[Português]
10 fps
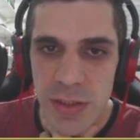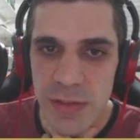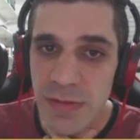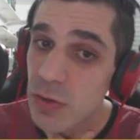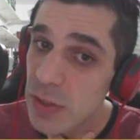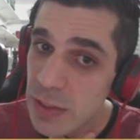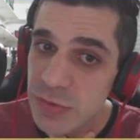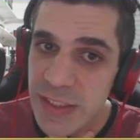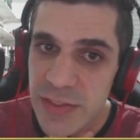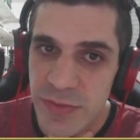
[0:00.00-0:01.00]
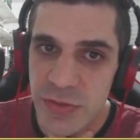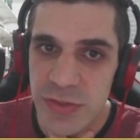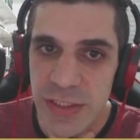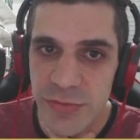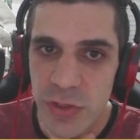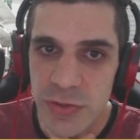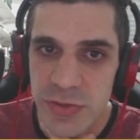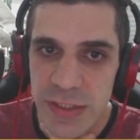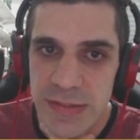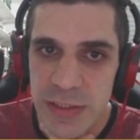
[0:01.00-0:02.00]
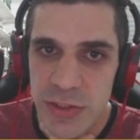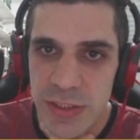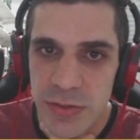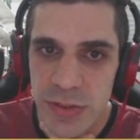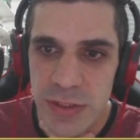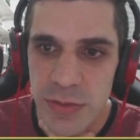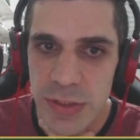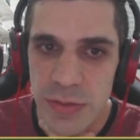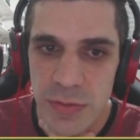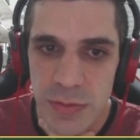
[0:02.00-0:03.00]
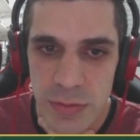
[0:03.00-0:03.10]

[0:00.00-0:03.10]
Vai rolar uns sacrifícios nervosos aí se ele jogar torre D8.